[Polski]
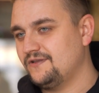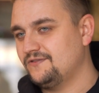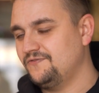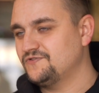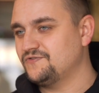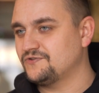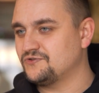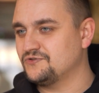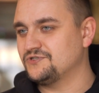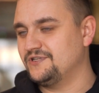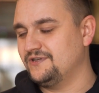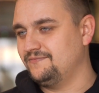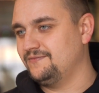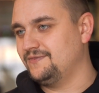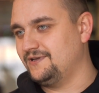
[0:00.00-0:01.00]
no w związku z
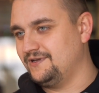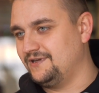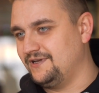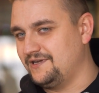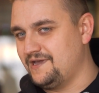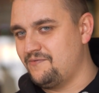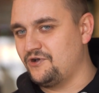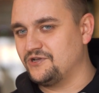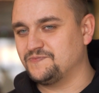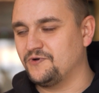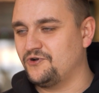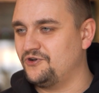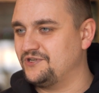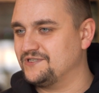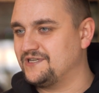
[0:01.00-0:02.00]
tym e, ja mogę
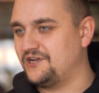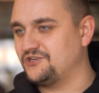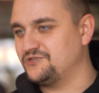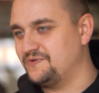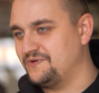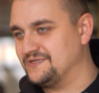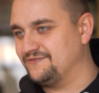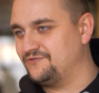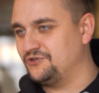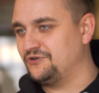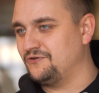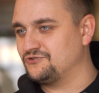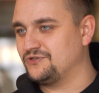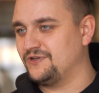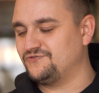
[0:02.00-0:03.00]
spokojnie zaręczyć moim
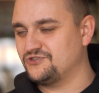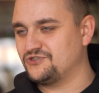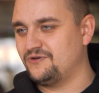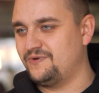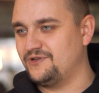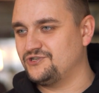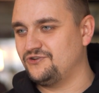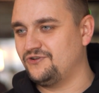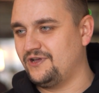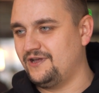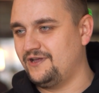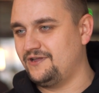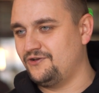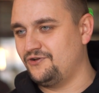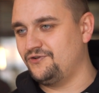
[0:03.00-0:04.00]
zawodnikom, że tutaj wszystko będzie ok
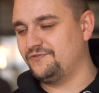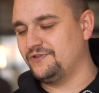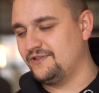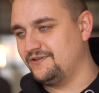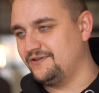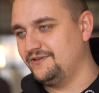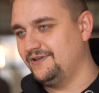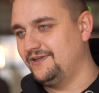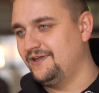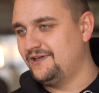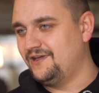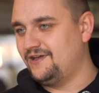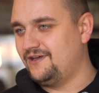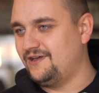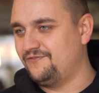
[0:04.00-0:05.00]
i oni wtedy
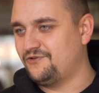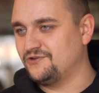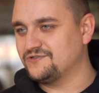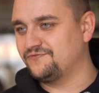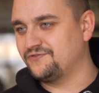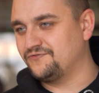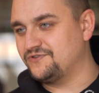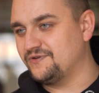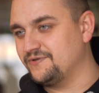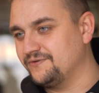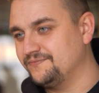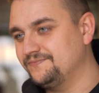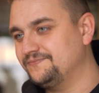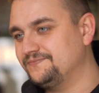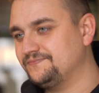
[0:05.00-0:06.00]
e, wchodzą w to w ciemno.